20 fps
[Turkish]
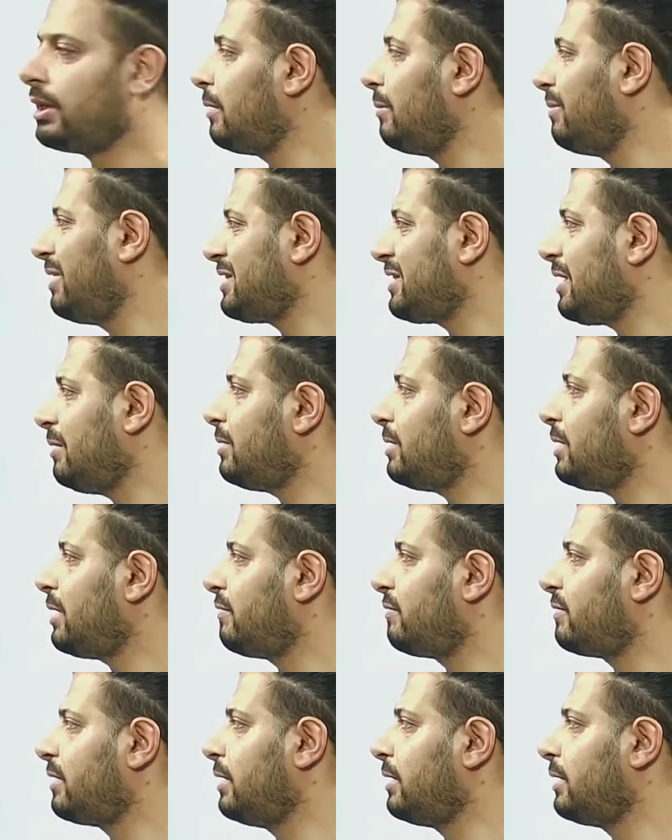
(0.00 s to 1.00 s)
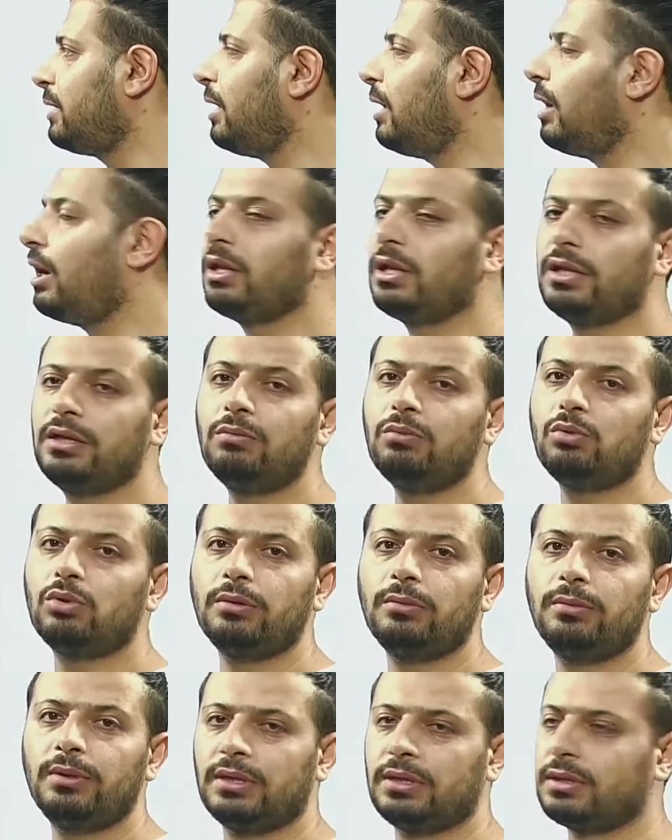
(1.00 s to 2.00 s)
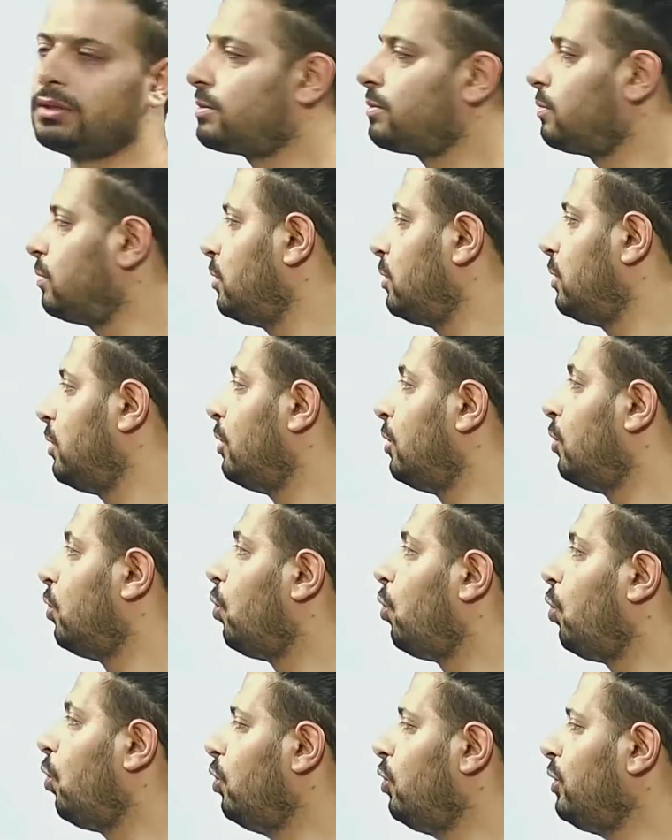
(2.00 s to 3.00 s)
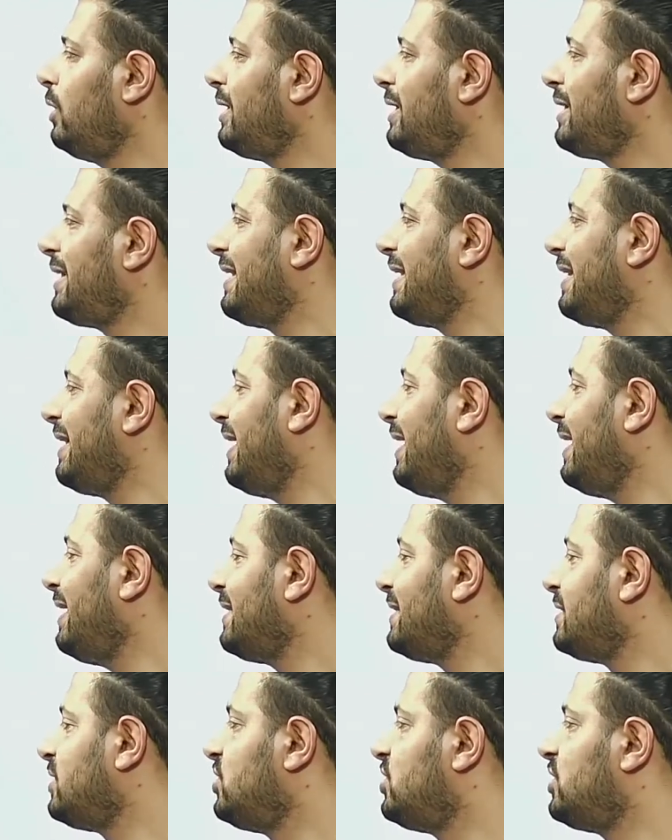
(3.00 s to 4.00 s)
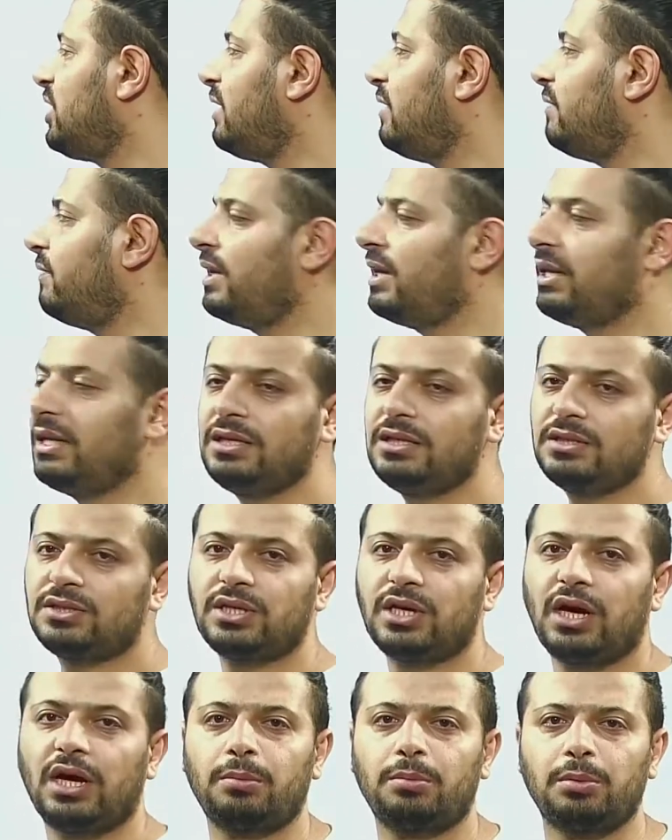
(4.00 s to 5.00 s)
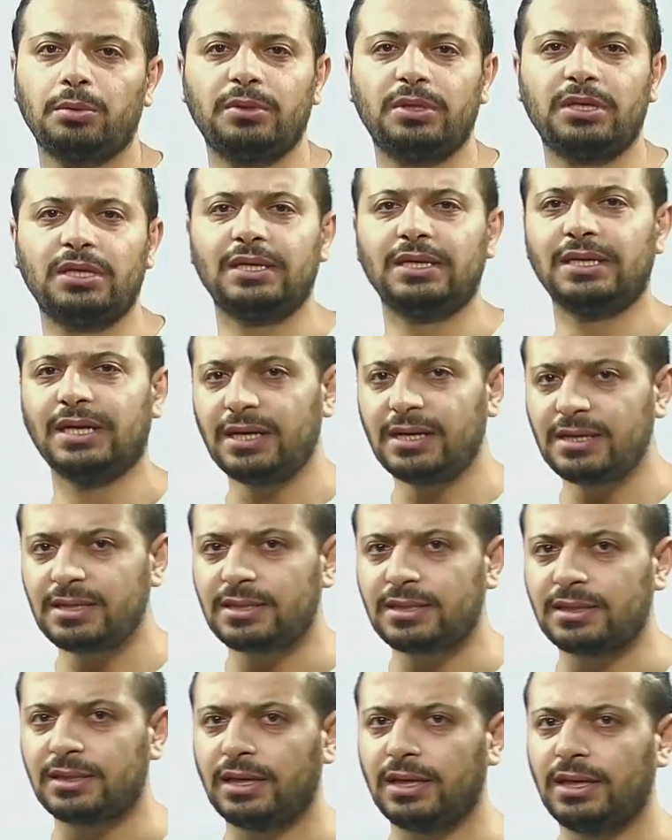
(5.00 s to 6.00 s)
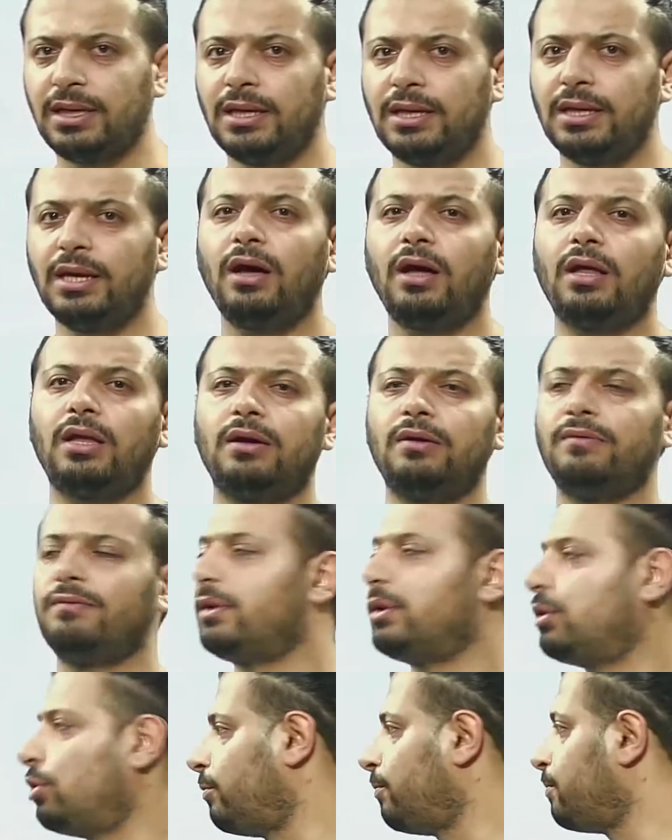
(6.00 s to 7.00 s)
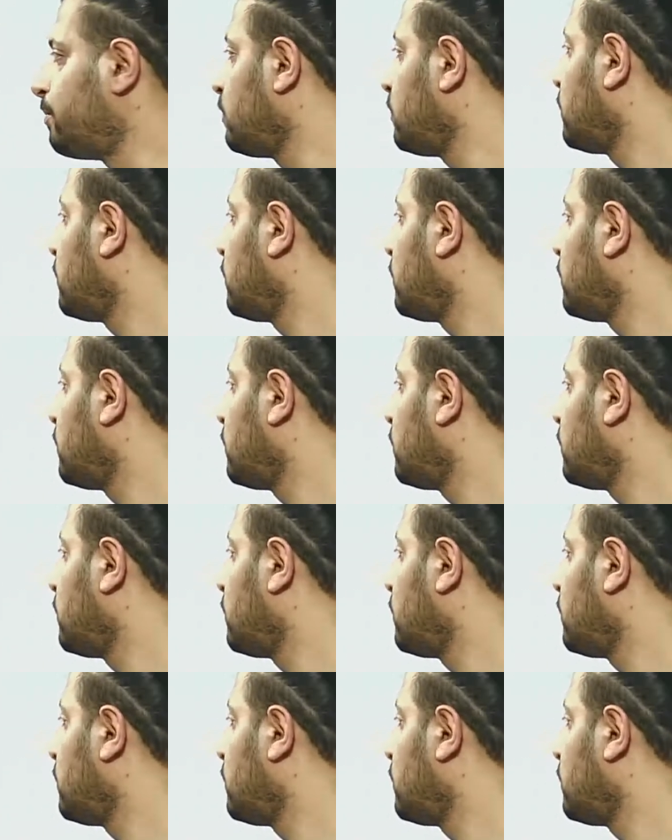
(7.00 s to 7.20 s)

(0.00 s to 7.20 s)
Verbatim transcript: ya da başka bir taraftan da alanı bulabiliriz. 12 ile CF'nin çarpımının yarısı da yine alan veriyor.